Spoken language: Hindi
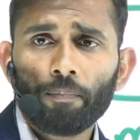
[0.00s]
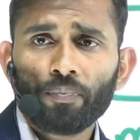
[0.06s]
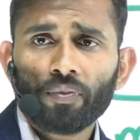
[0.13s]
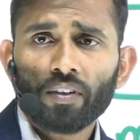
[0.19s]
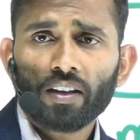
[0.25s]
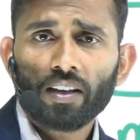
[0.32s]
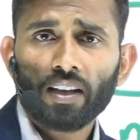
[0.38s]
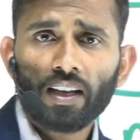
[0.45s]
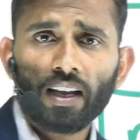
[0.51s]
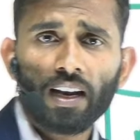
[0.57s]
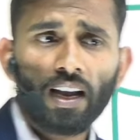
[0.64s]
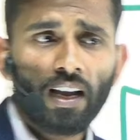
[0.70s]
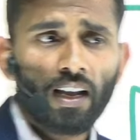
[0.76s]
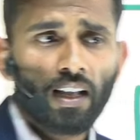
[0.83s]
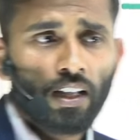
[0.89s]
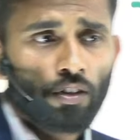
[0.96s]
ठीक है ना
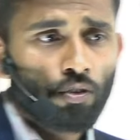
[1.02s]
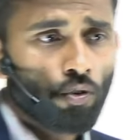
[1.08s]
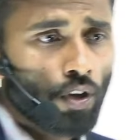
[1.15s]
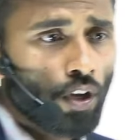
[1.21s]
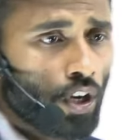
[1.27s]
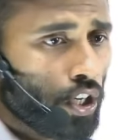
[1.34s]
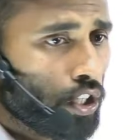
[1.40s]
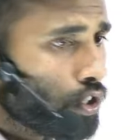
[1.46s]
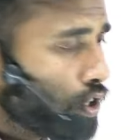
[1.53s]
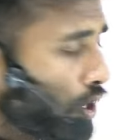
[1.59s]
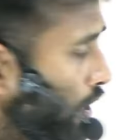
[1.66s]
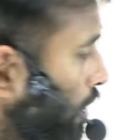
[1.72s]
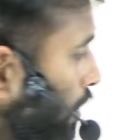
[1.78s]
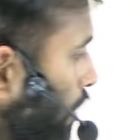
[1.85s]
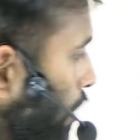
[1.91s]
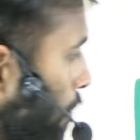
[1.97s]
तो इंग्लिश के
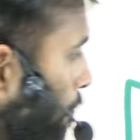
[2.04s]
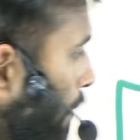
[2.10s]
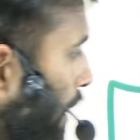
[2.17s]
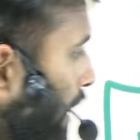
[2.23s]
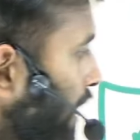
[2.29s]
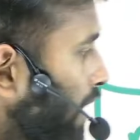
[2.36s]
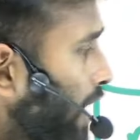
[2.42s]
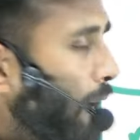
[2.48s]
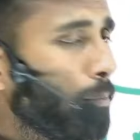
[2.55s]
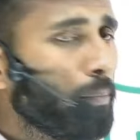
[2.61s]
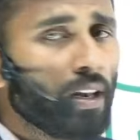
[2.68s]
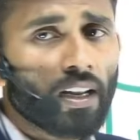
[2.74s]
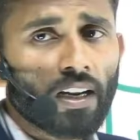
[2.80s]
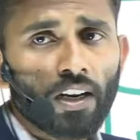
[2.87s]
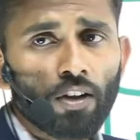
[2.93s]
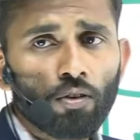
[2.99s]
पैराग्राफ भी
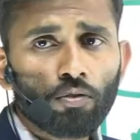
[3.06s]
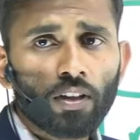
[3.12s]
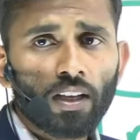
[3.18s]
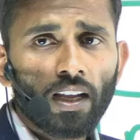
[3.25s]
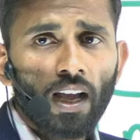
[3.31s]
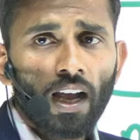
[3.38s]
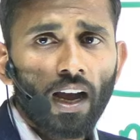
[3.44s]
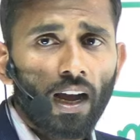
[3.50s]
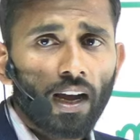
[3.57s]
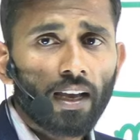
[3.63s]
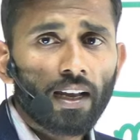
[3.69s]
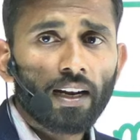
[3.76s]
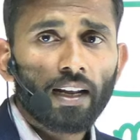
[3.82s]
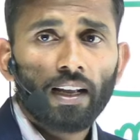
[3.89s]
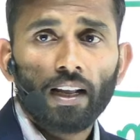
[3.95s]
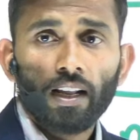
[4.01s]
लिखने होते हैं अगर
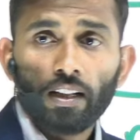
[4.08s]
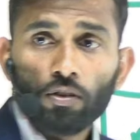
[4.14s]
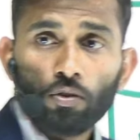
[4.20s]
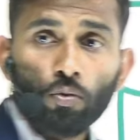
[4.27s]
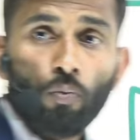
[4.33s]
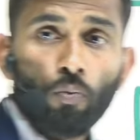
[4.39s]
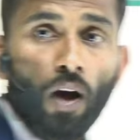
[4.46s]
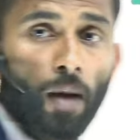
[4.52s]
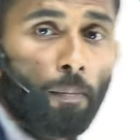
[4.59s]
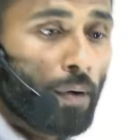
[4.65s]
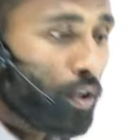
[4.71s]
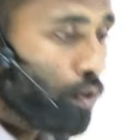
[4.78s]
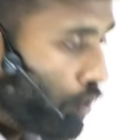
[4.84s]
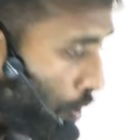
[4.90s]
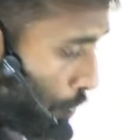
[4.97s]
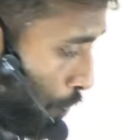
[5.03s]
तो वहां पर क्योंकि
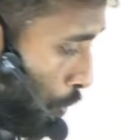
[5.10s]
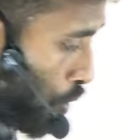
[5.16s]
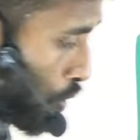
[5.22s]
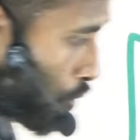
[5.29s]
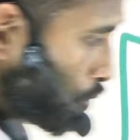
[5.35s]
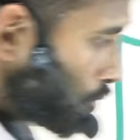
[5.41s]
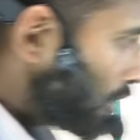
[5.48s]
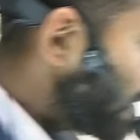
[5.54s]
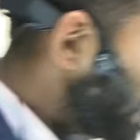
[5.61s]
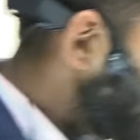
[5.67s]
पोस्ट होती है